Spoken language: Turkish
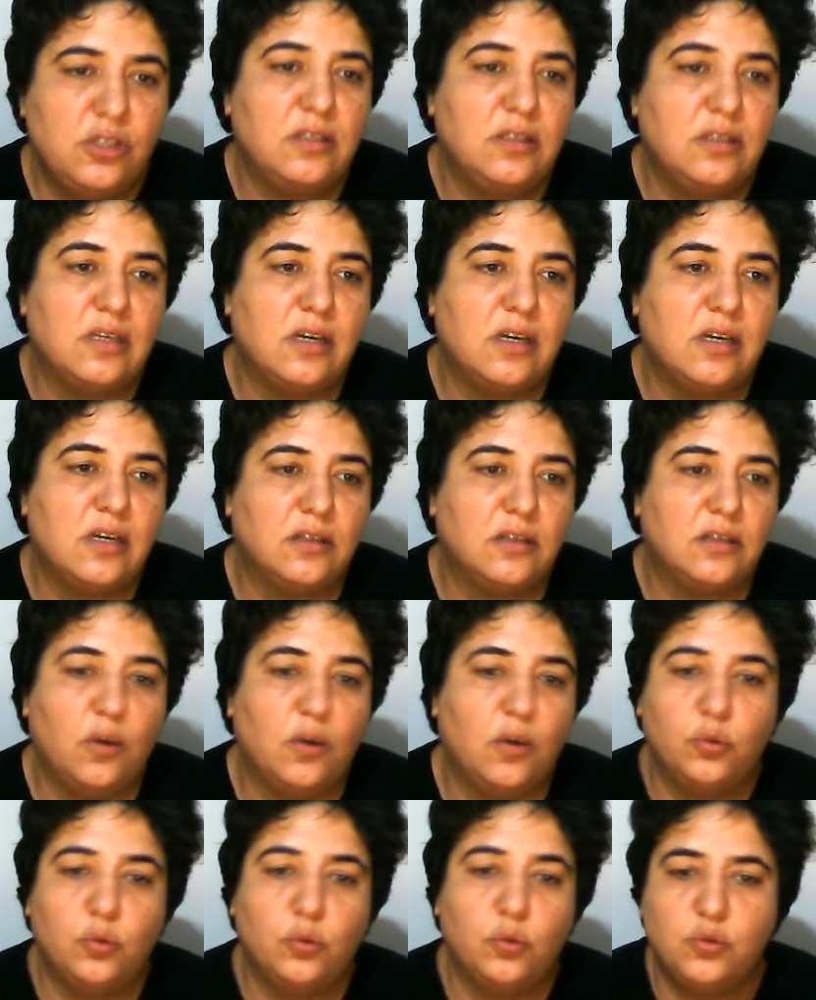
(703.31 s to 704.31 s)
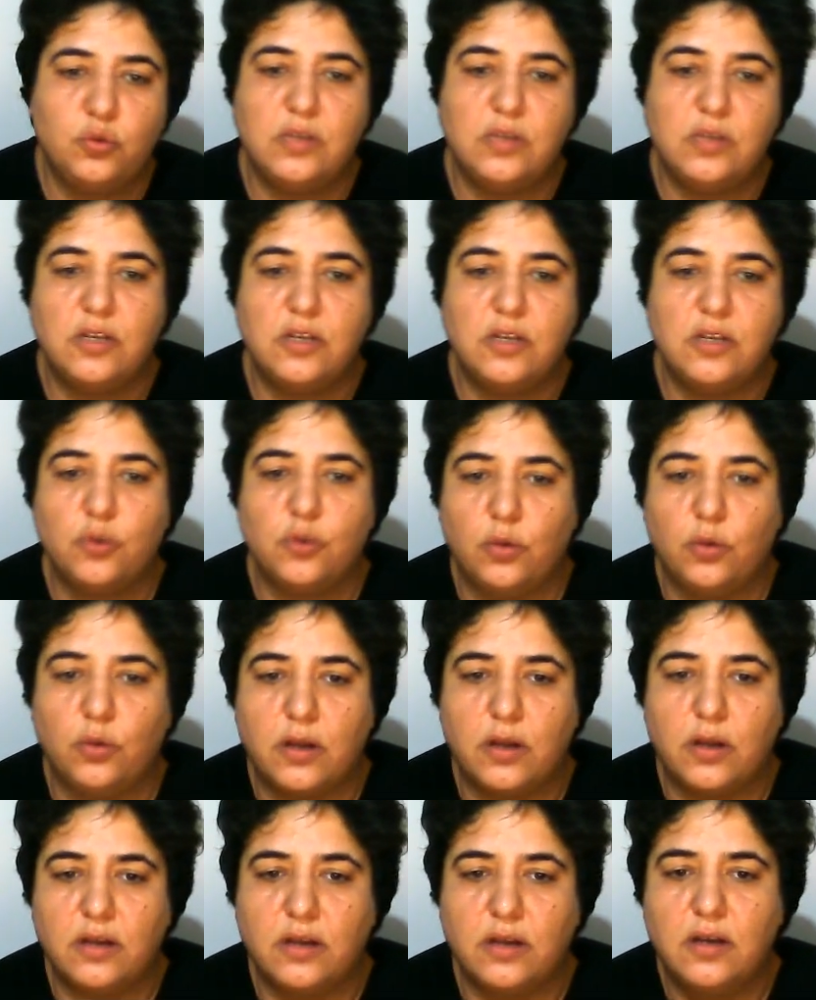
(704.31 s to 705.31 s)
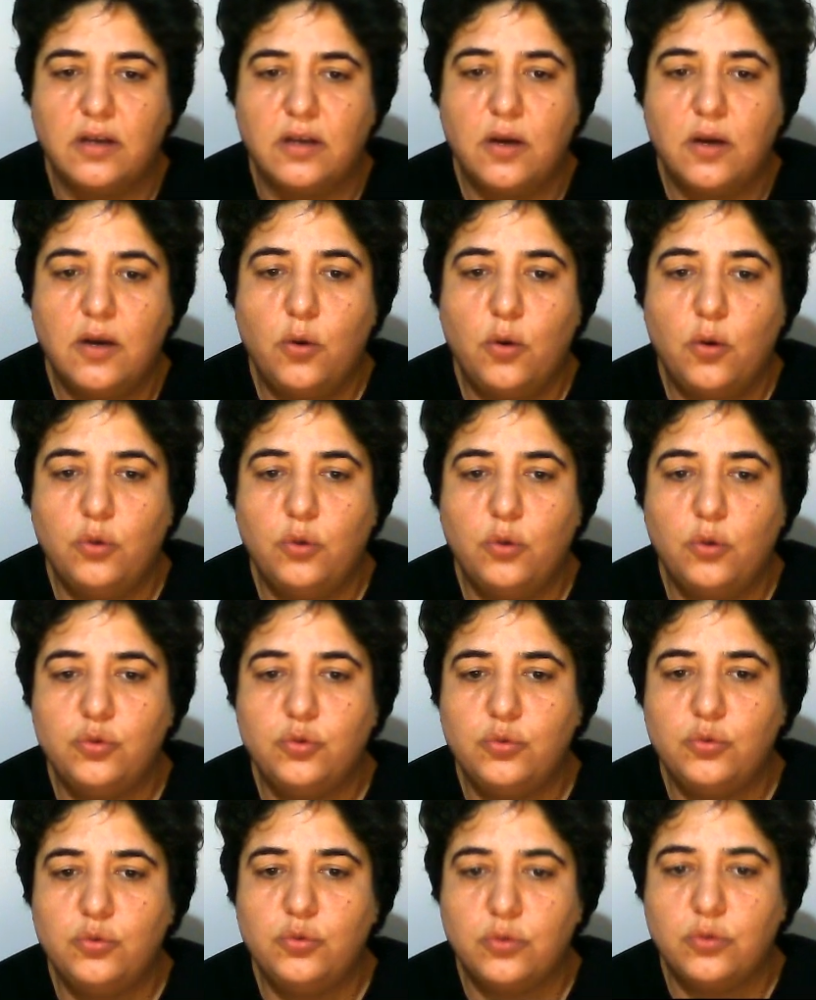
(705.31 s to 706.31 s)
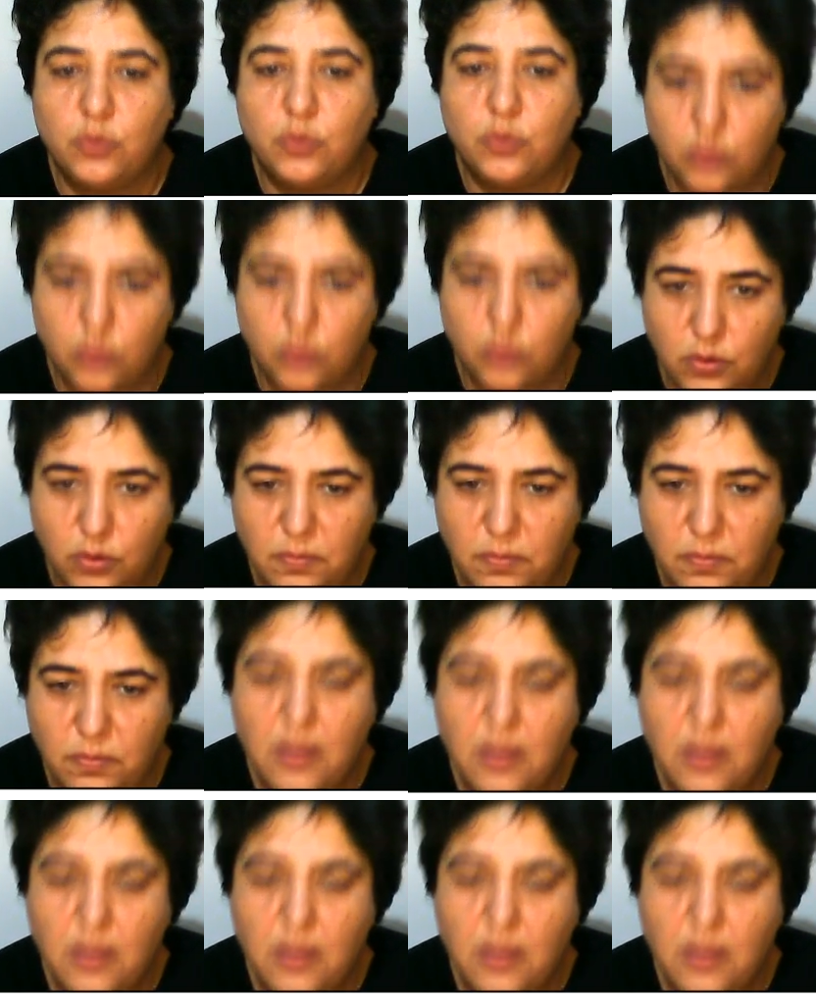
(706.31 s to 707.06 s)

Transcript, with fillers: dakikada 30 derece olarak ölçüldüğünü görüyorum.